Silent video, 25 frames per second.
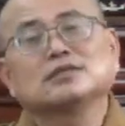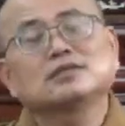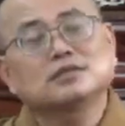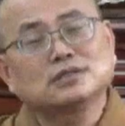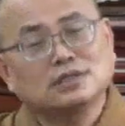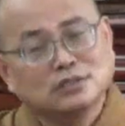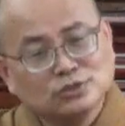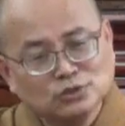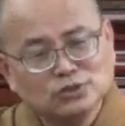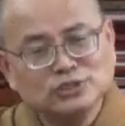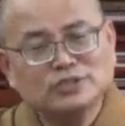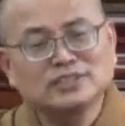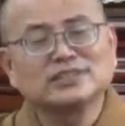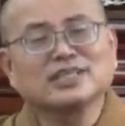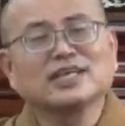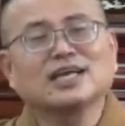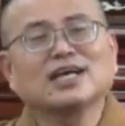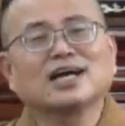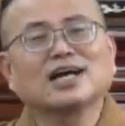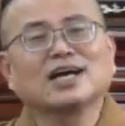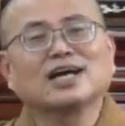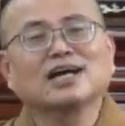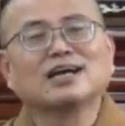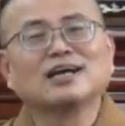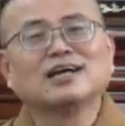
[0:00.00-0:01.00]
这个就是这
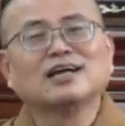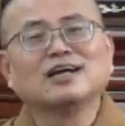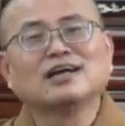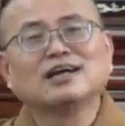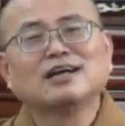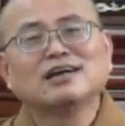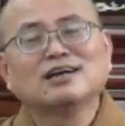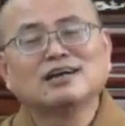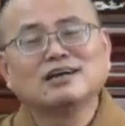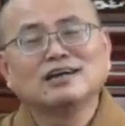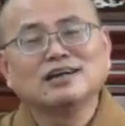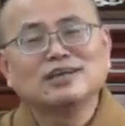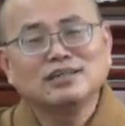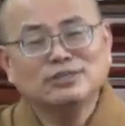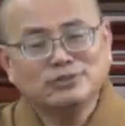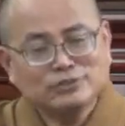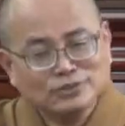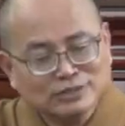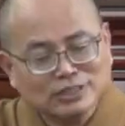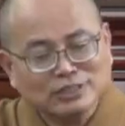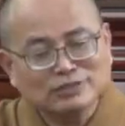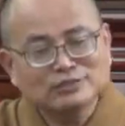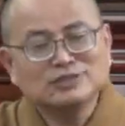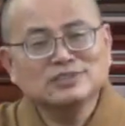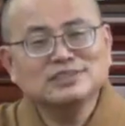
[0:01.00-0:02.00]
样，印
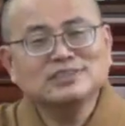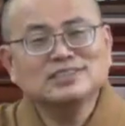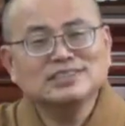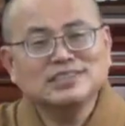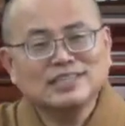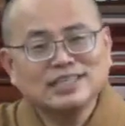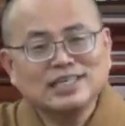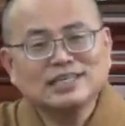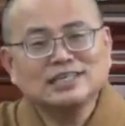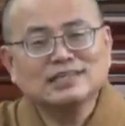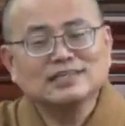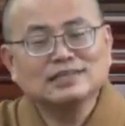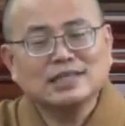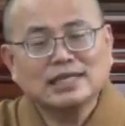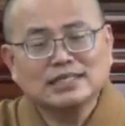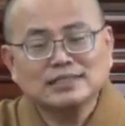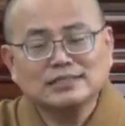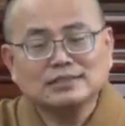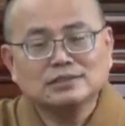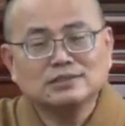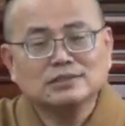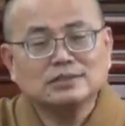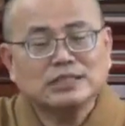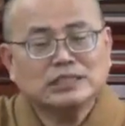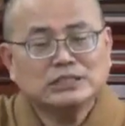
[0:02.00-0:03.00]
顺老师是这样开
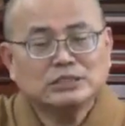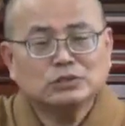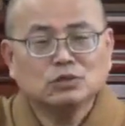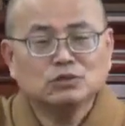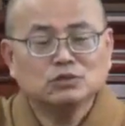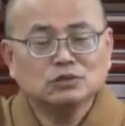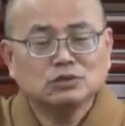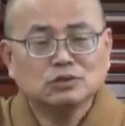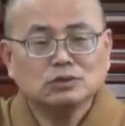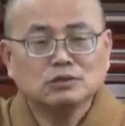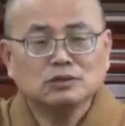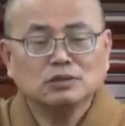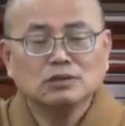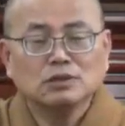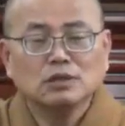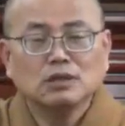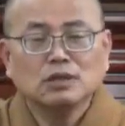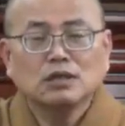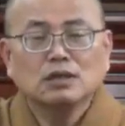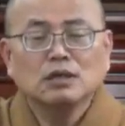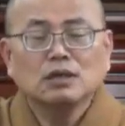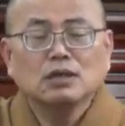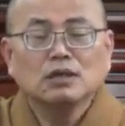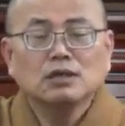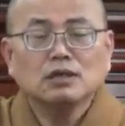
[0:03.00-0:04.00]
始研究，
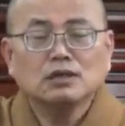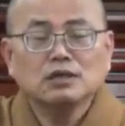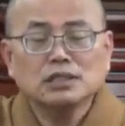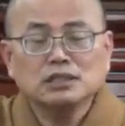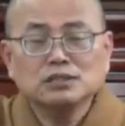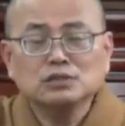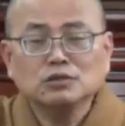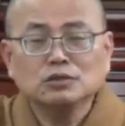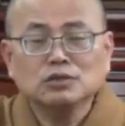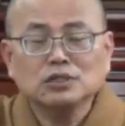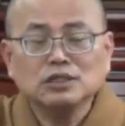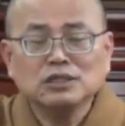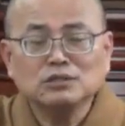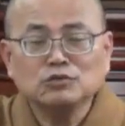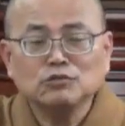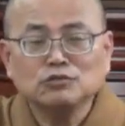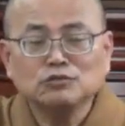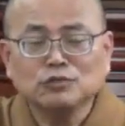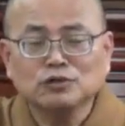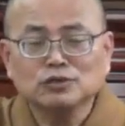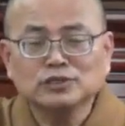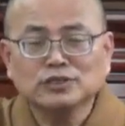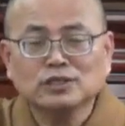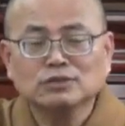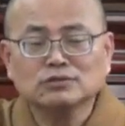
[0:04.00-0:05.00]
研究印度
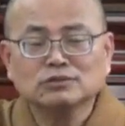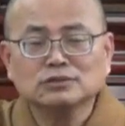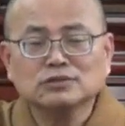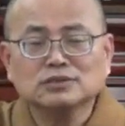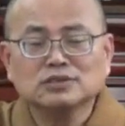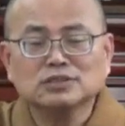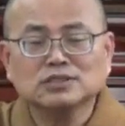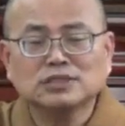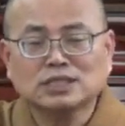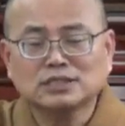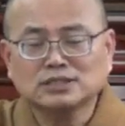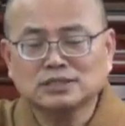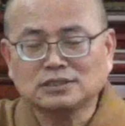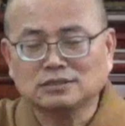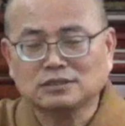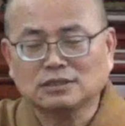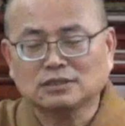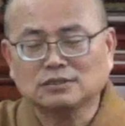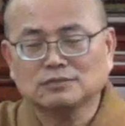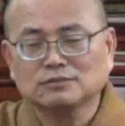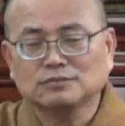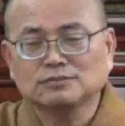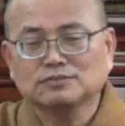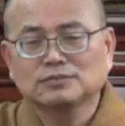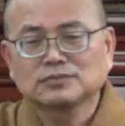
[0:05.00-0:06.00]
佛教思想史的。
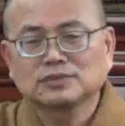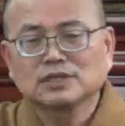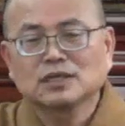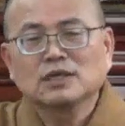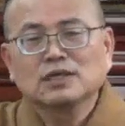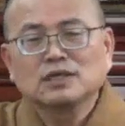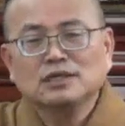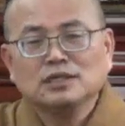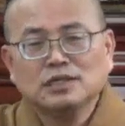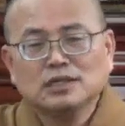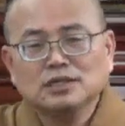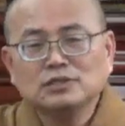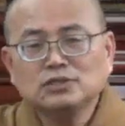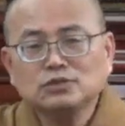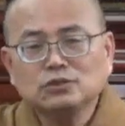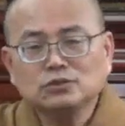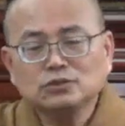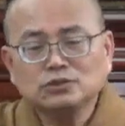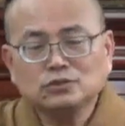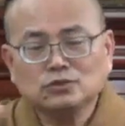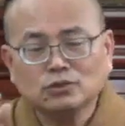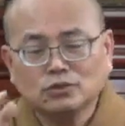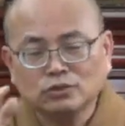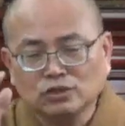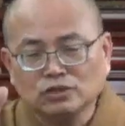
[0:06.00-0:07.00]
研究
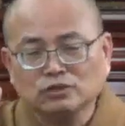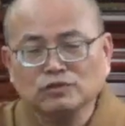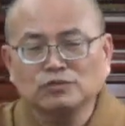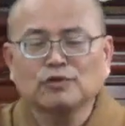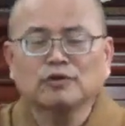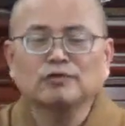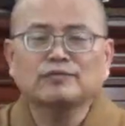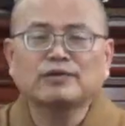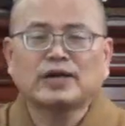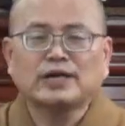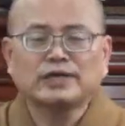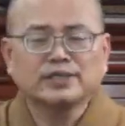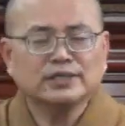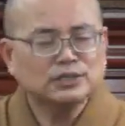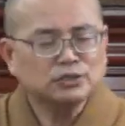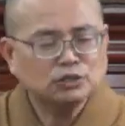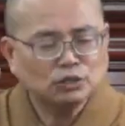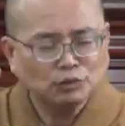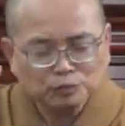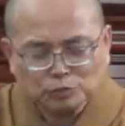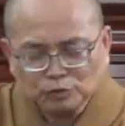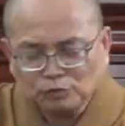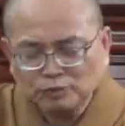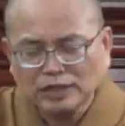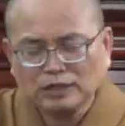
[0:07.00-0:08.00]
所有的佛法，研
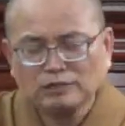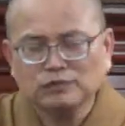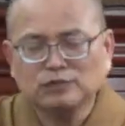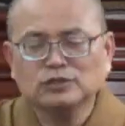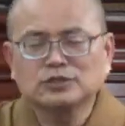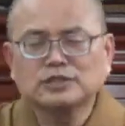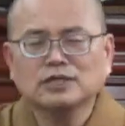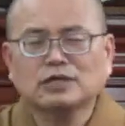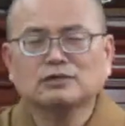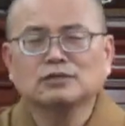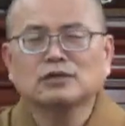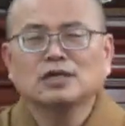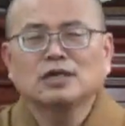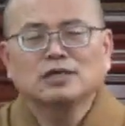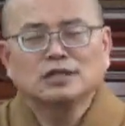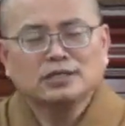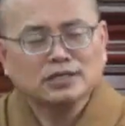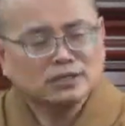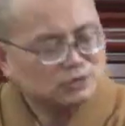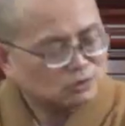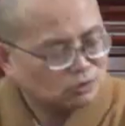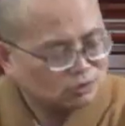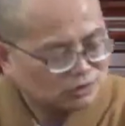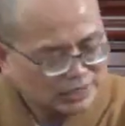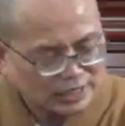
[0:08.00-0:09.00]
究公开佛教，
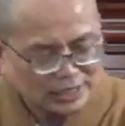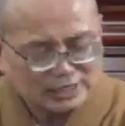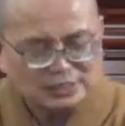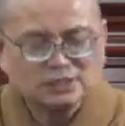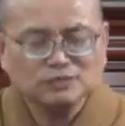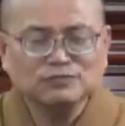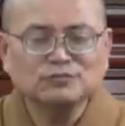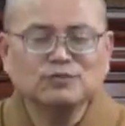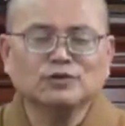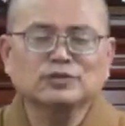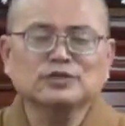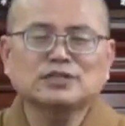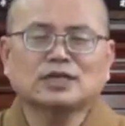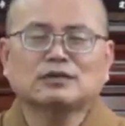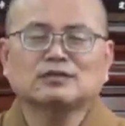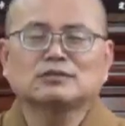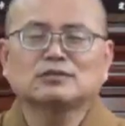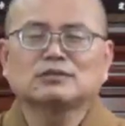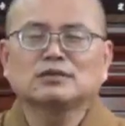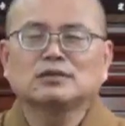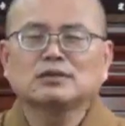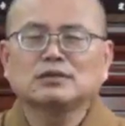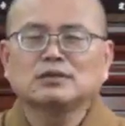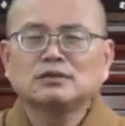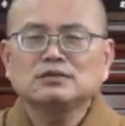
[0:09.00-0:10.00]
研究大乘佛教，
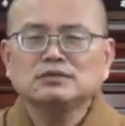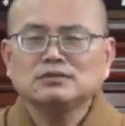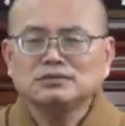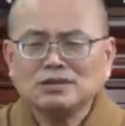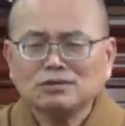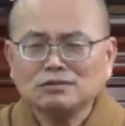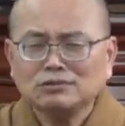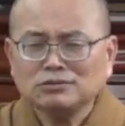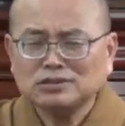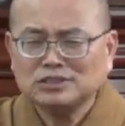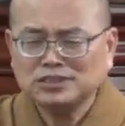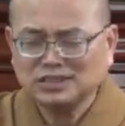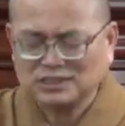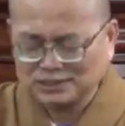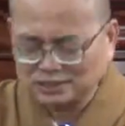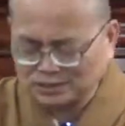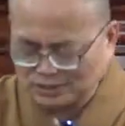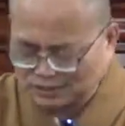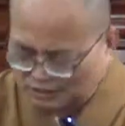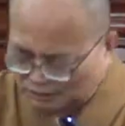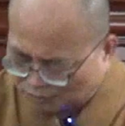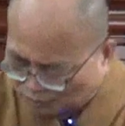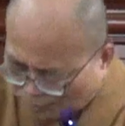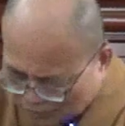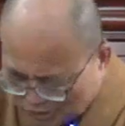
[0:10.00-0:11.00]
到底
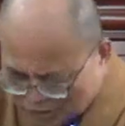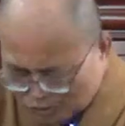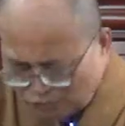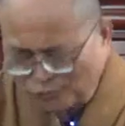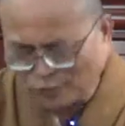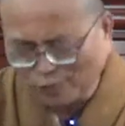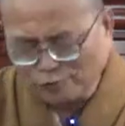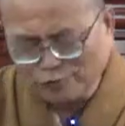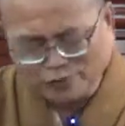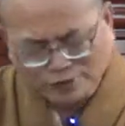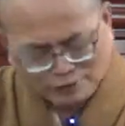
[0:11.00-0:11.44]
什么是佛